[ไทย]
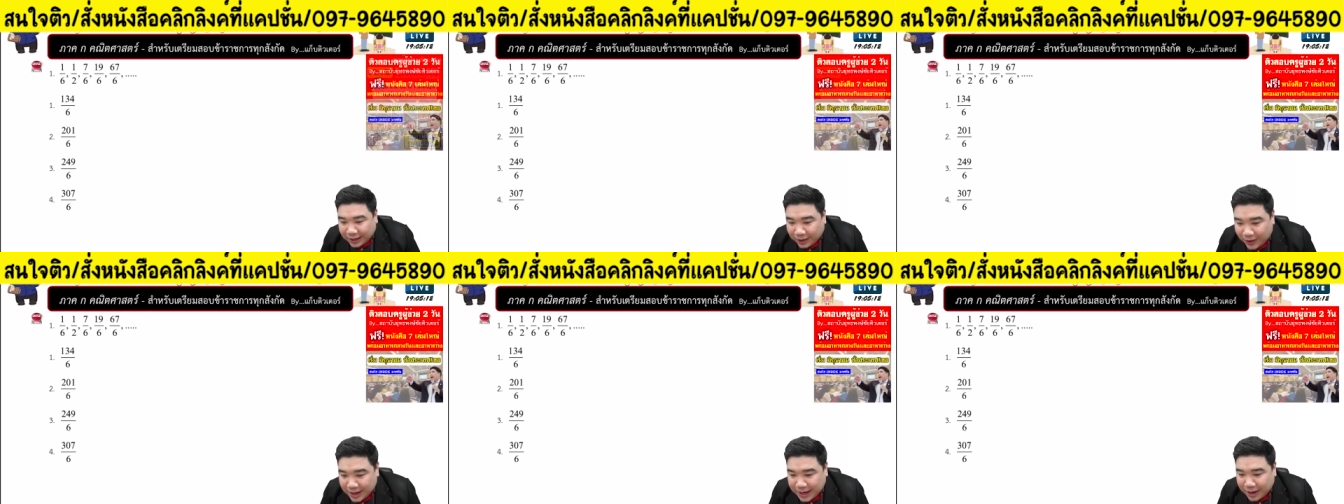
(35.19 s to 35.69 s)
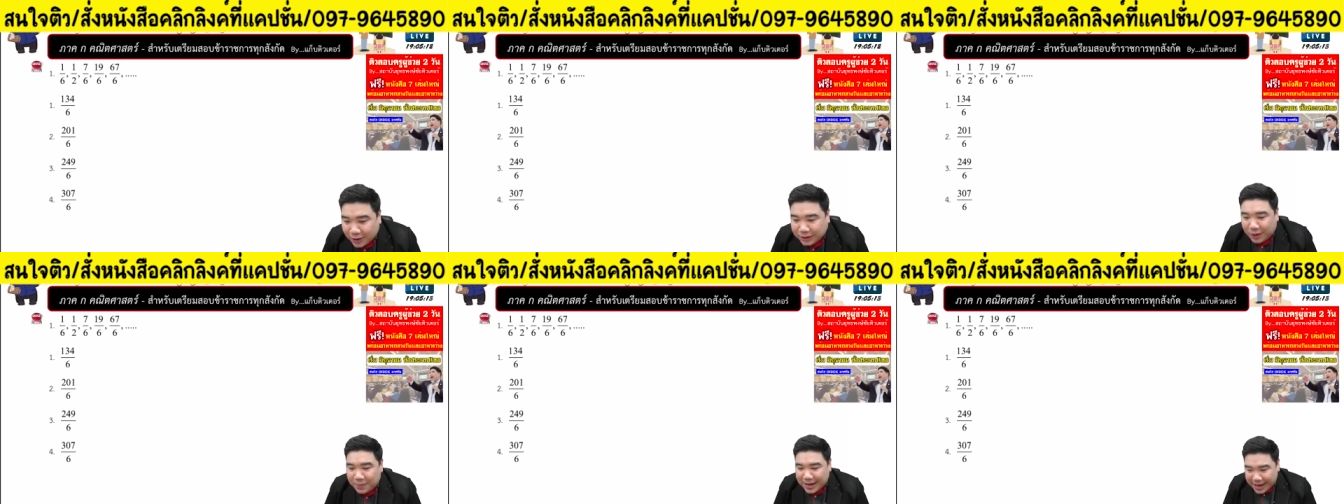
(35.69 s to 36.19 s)
ข้อนี้ข้อสอ
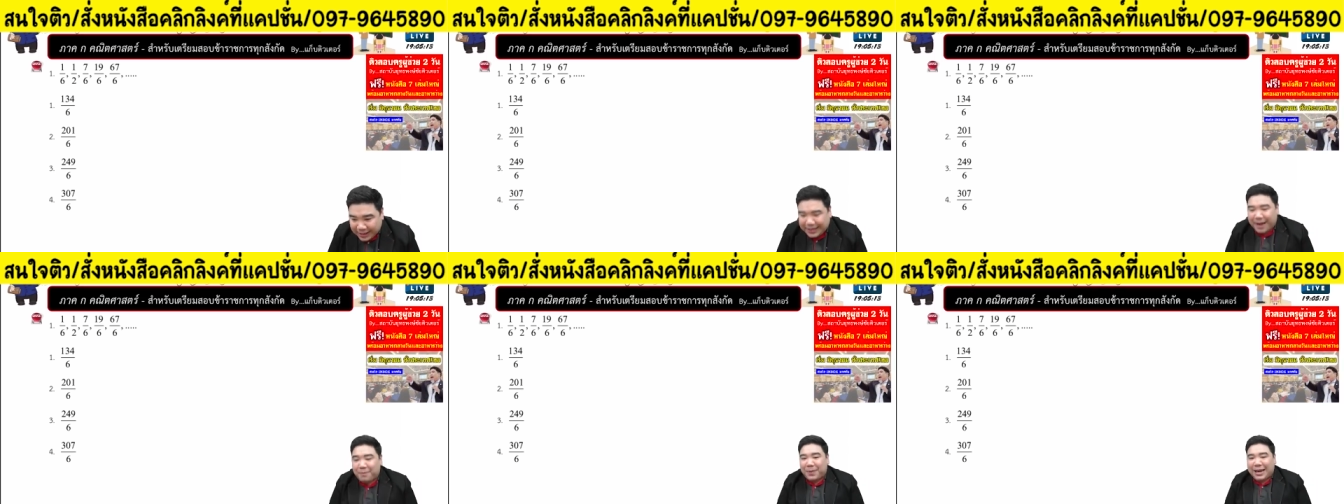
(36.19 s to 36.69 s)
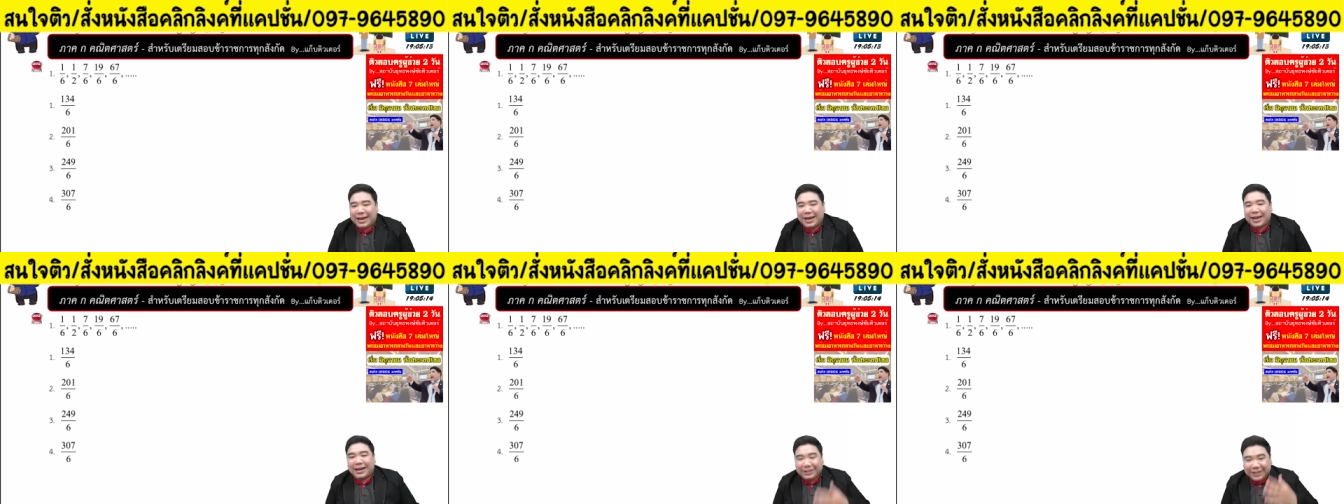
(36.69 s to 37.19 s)
บอีกแซมปีนี้เล
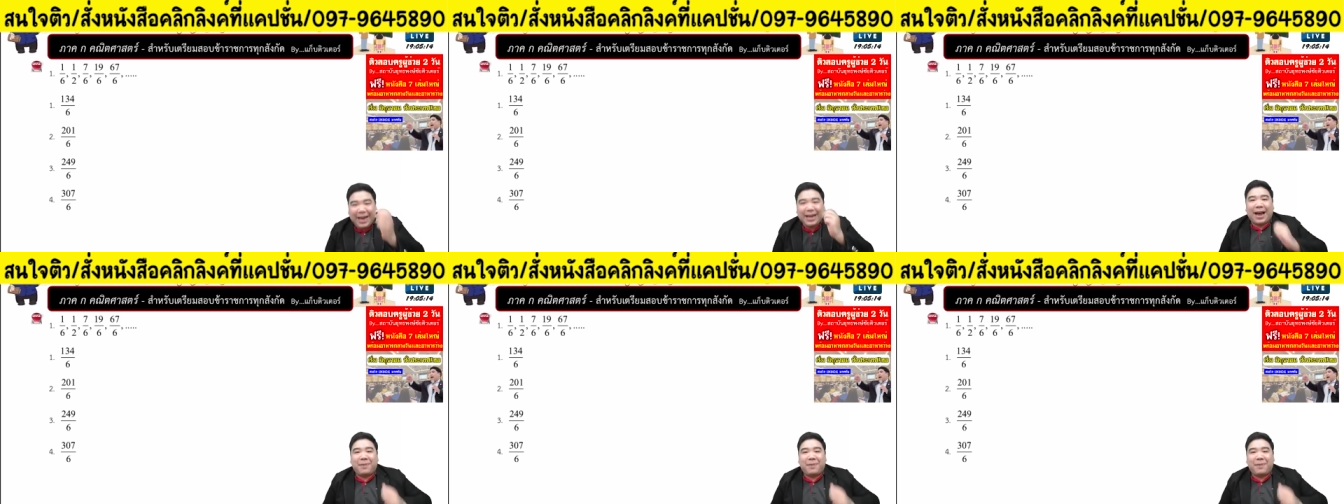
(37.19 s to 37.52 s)
ย ใช่ครับ